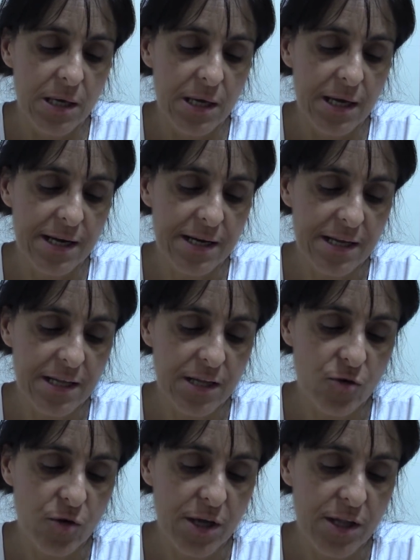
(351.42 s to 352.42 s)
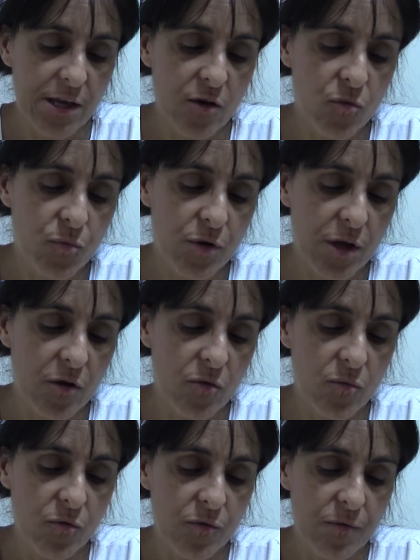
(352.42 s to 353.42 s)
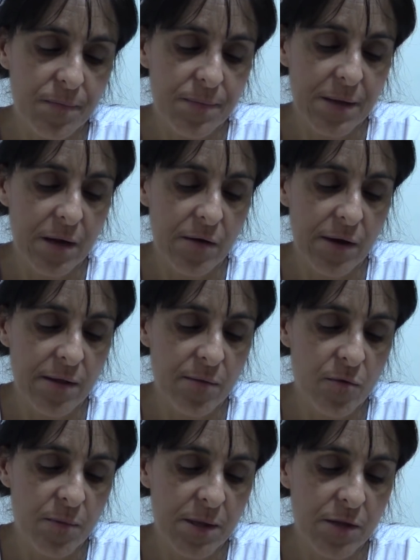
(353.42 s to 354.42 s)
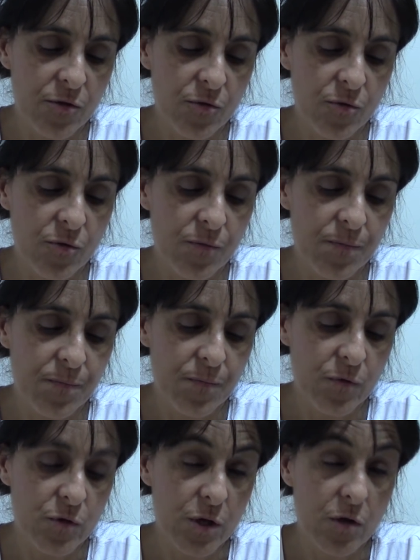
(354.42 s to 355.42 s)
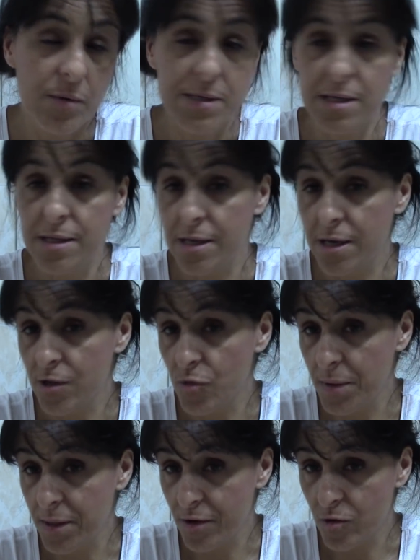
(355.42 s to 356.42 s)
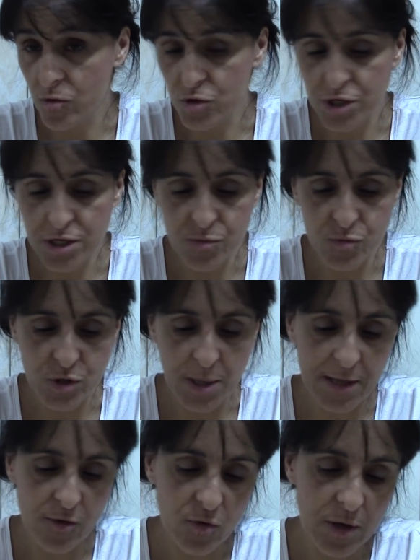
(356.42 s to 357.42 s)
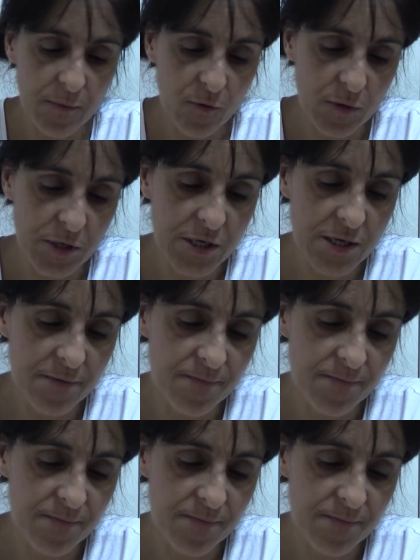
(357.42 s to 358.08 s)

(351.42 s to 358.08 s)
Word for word: En ratitos que tengo, porque como ahora de momento pues tengo bastante rato para hacer cosas, pues ahora tengo que aprovechar.